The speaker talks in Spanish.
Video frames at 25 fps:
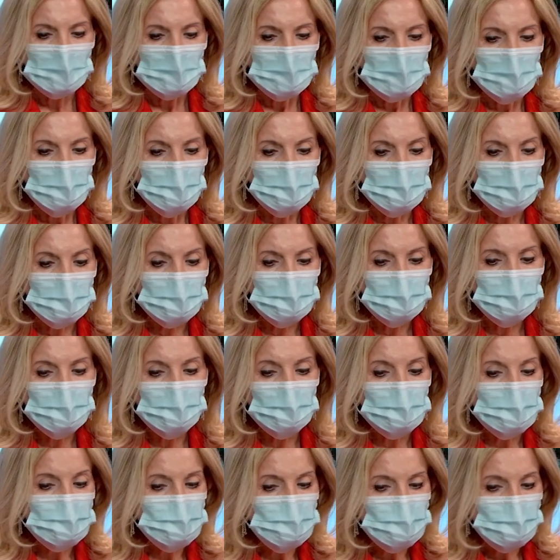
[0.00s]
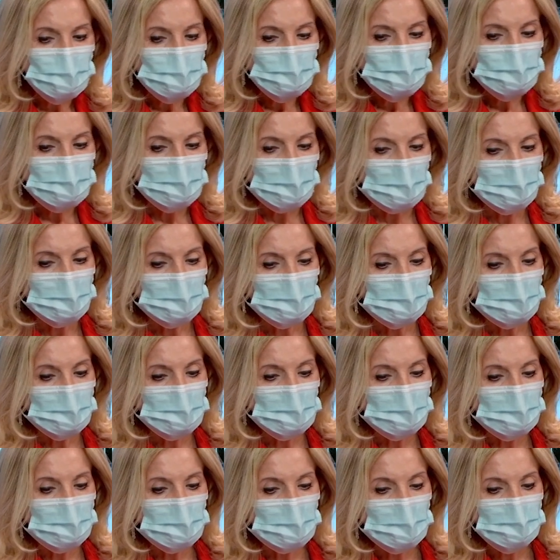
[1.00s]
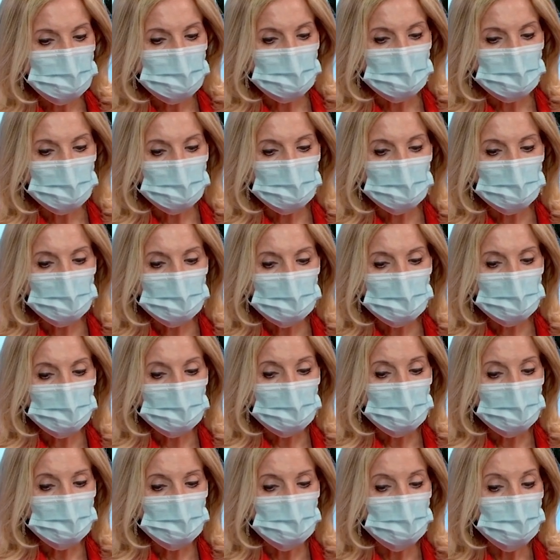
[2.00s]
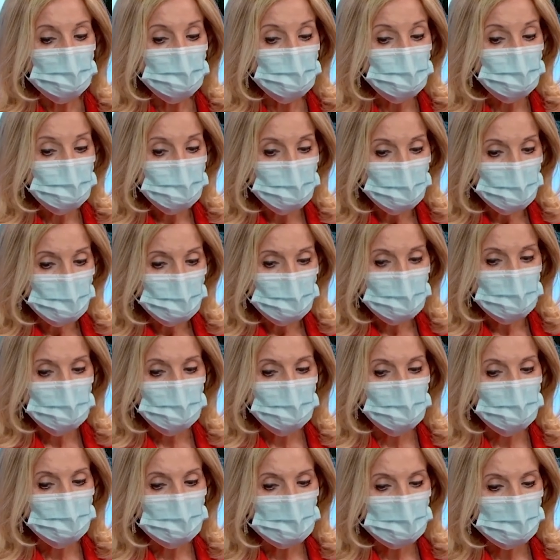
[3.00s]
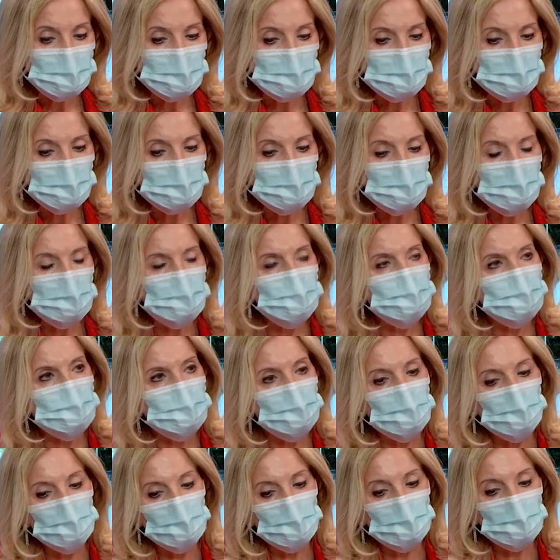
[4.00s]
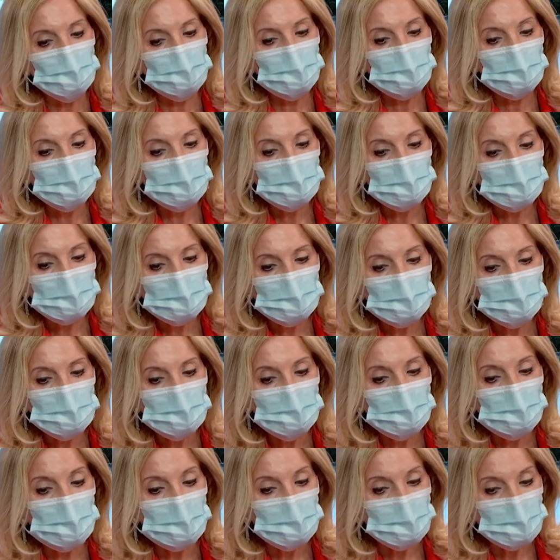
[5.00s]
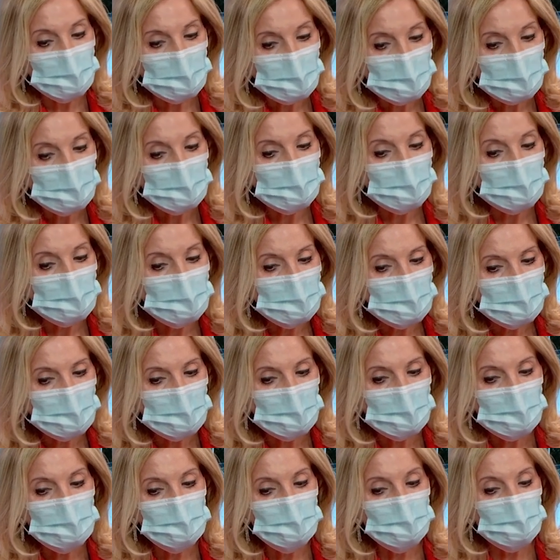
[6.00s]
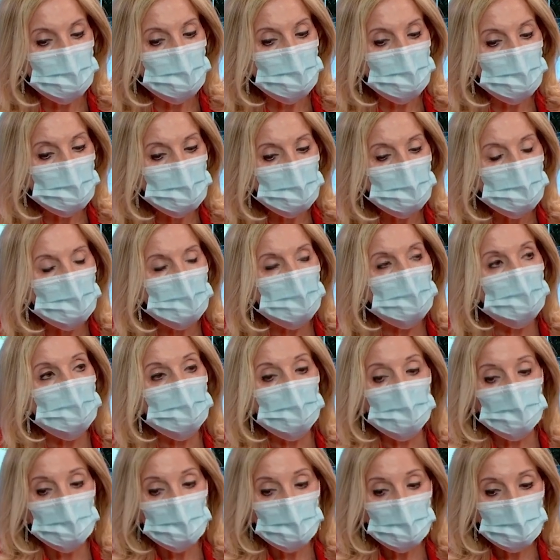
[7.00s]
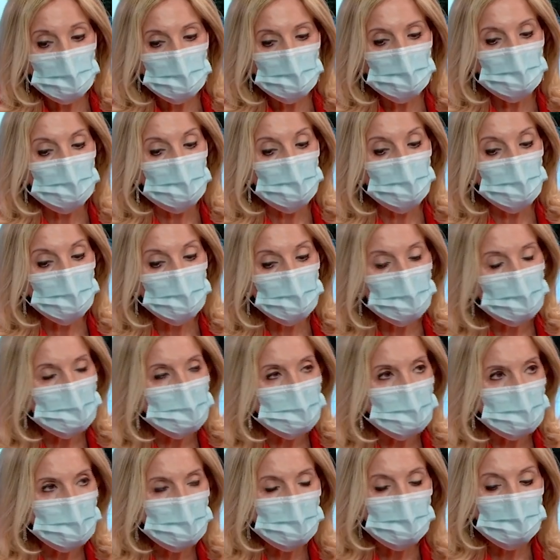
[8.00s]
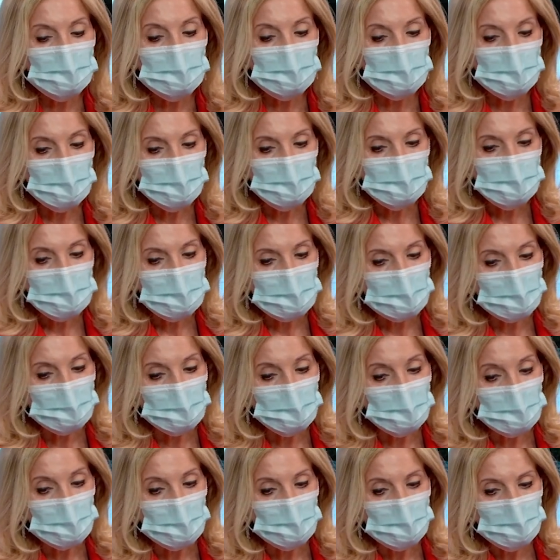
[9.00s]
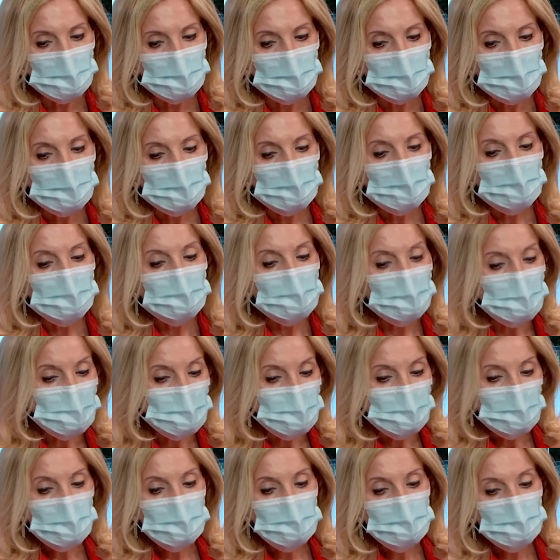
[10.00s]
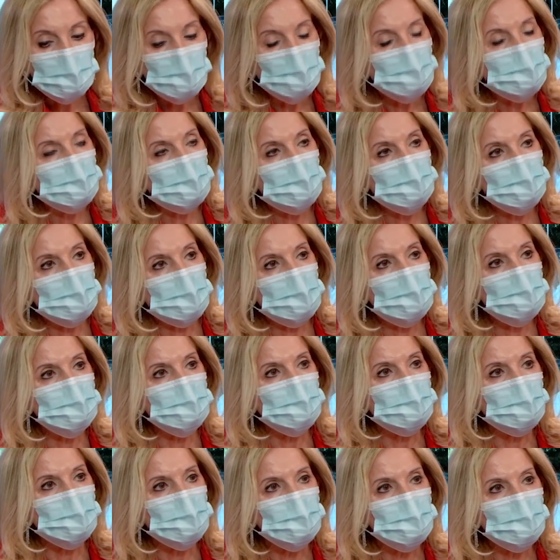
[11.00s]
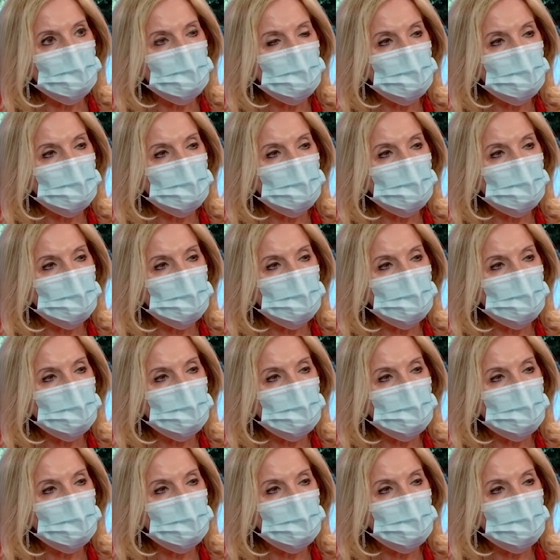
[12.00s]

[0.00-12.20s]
Un centro como el CHUS, referente en la sanidad gallega, no solo se sustenta en su importante actividad clínica, sino también en la docente y en la investigadora. ¿Qué puedes comentar al respecto?